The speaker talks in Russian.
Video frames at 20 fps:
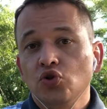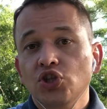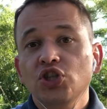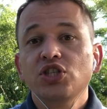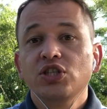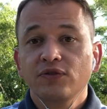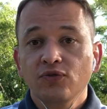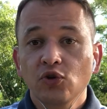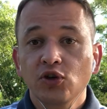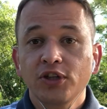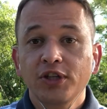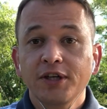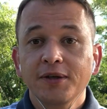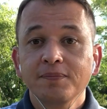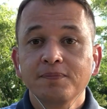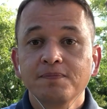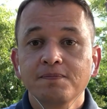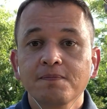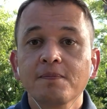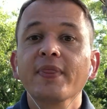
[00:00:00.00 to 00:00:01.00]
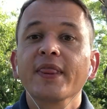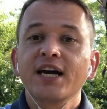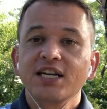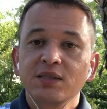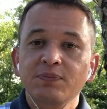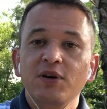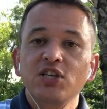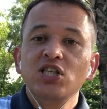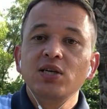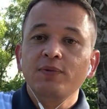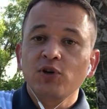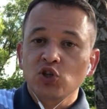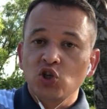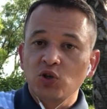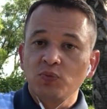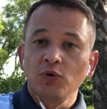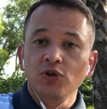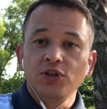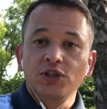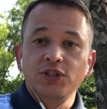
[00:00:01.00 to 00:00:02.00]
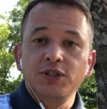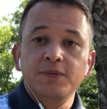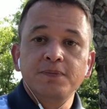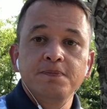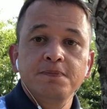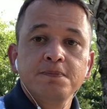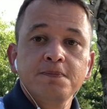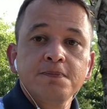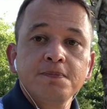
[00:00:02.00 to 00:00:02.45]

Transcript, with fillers: уже сегодня. Спасибо, что смотрите.